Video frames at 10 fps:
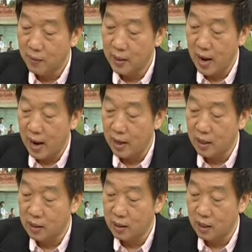มียา
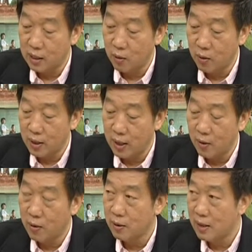ดีตัว
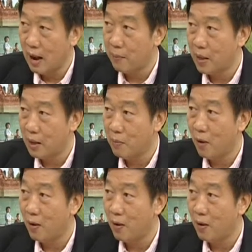เดียวยาผี